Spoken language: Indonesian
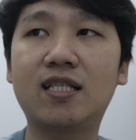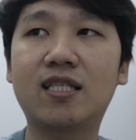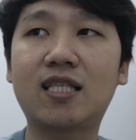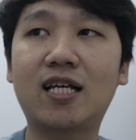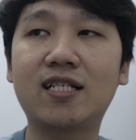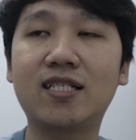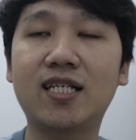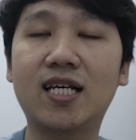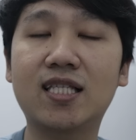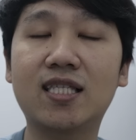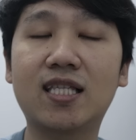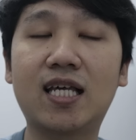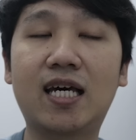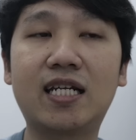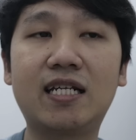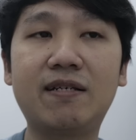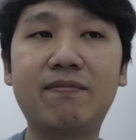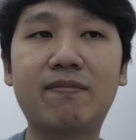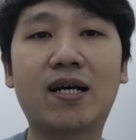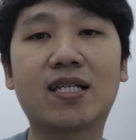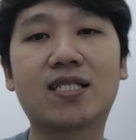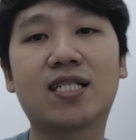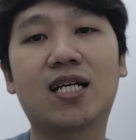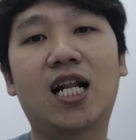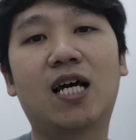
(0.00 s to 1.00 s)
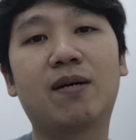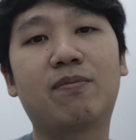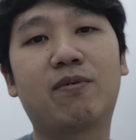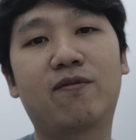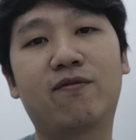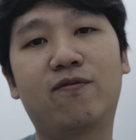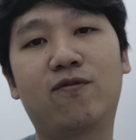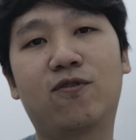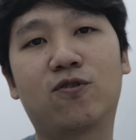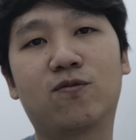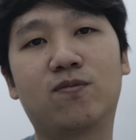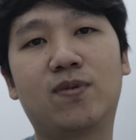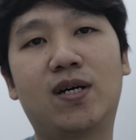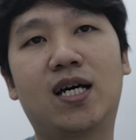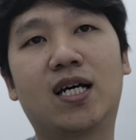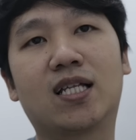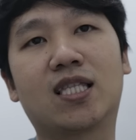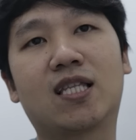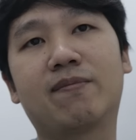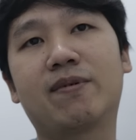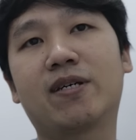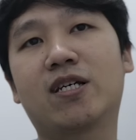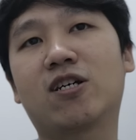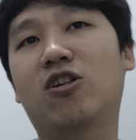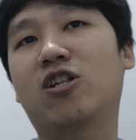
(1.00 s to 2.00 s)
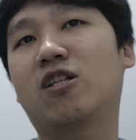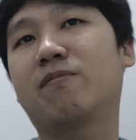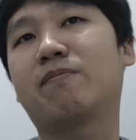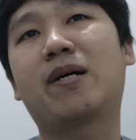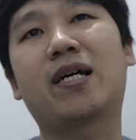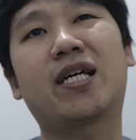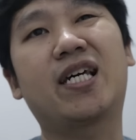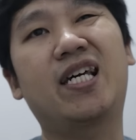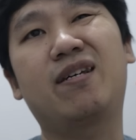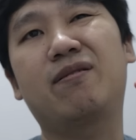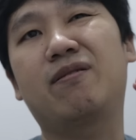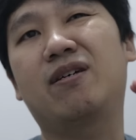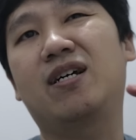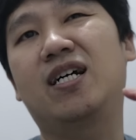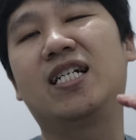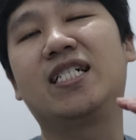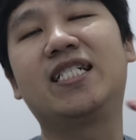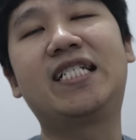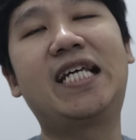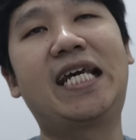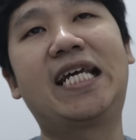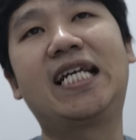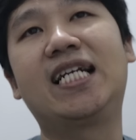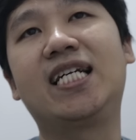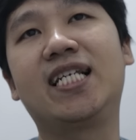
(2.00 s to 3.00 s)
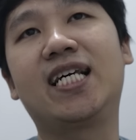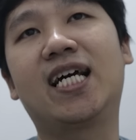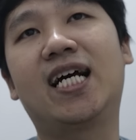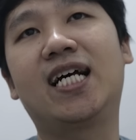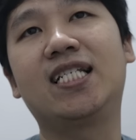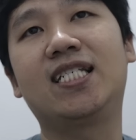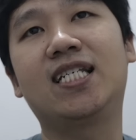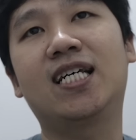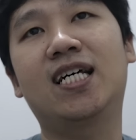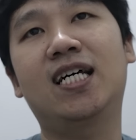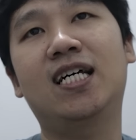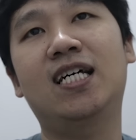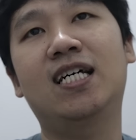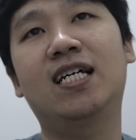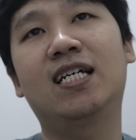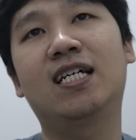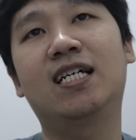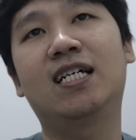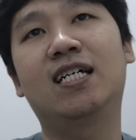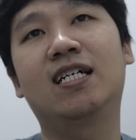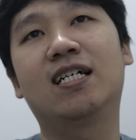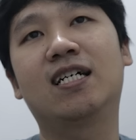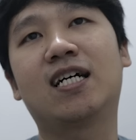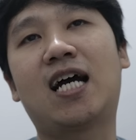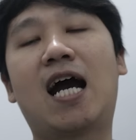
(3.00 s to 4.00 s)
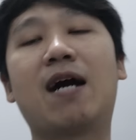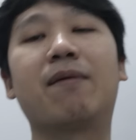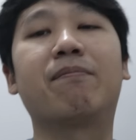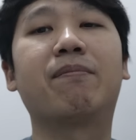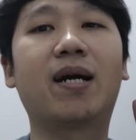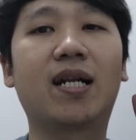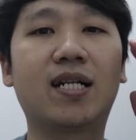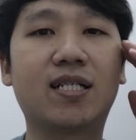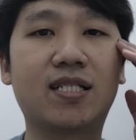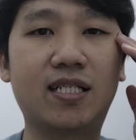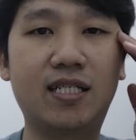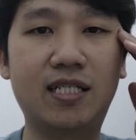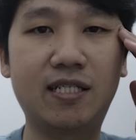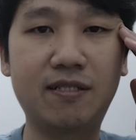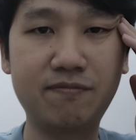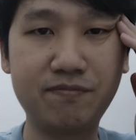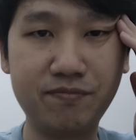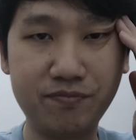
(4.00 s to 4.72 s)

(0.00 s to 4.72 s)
ditanya dari masalah performa. Tapi kalau dipakai daily aja aman sih.